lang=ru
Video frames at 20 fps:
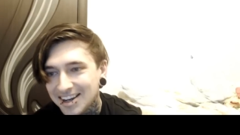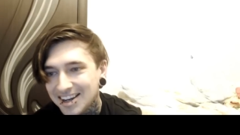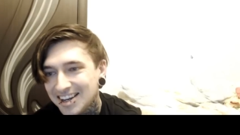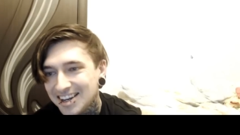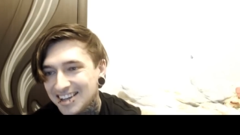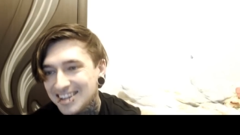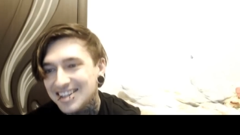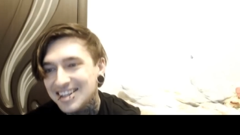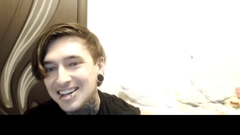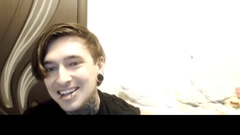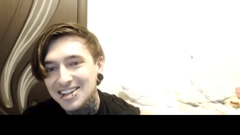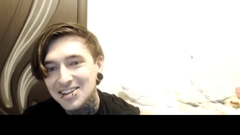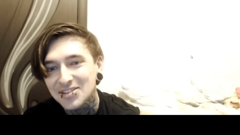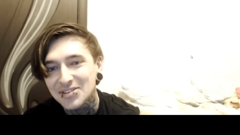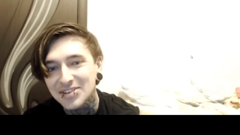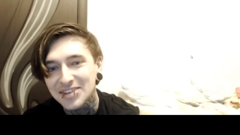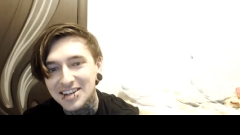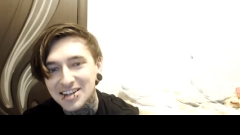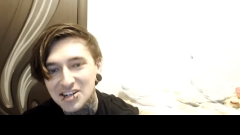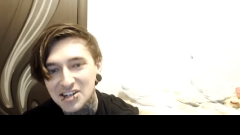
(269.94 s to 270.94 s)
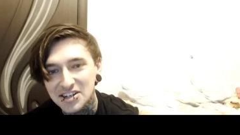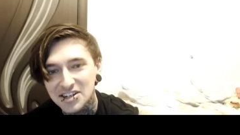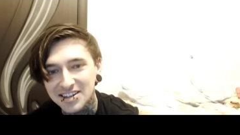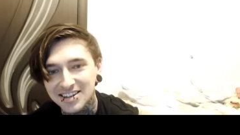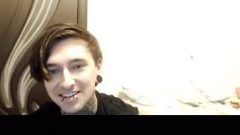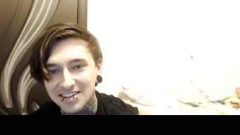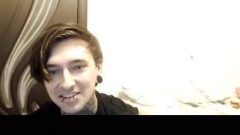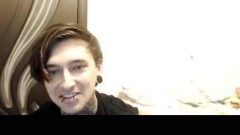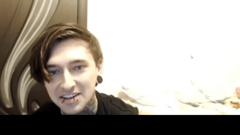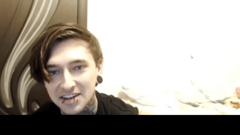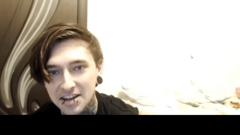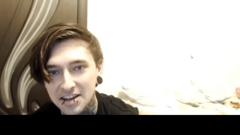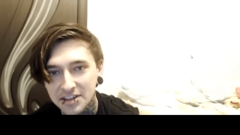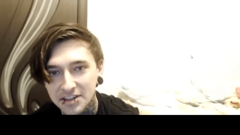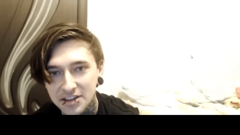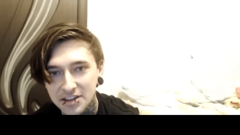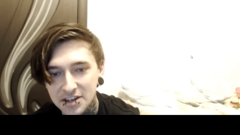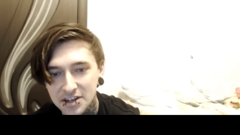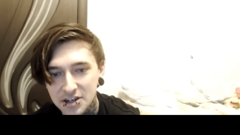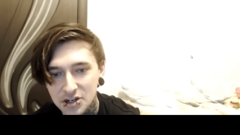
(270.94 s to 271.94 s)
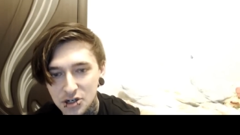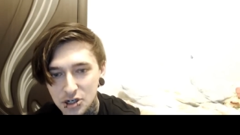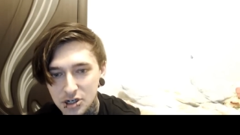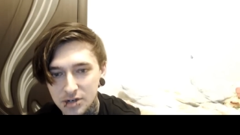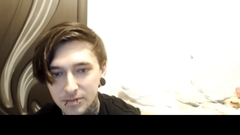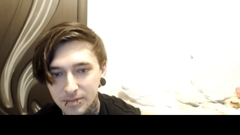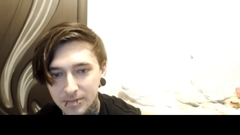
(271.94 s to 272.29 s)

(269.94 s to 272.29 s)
До этого я считался себя днищем.